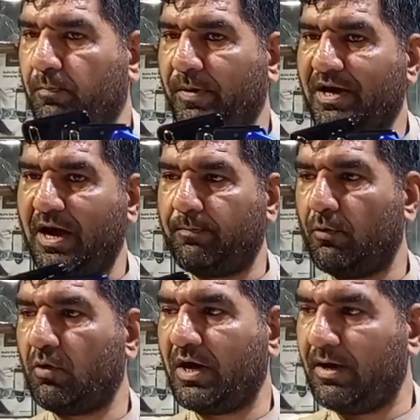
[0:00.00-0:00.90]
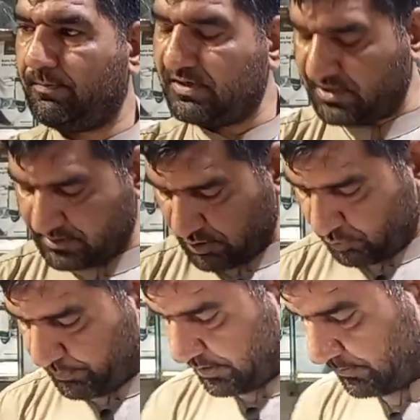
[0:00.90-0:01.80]
रुपये का आप लोग का है बीस हज़ार
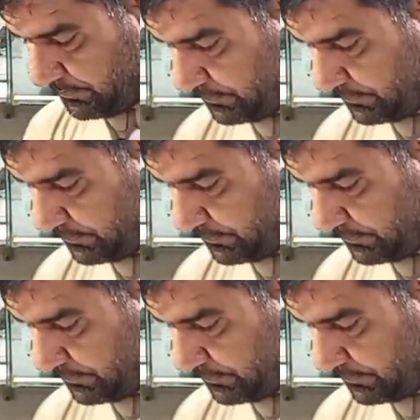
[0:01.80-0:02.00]
रुपये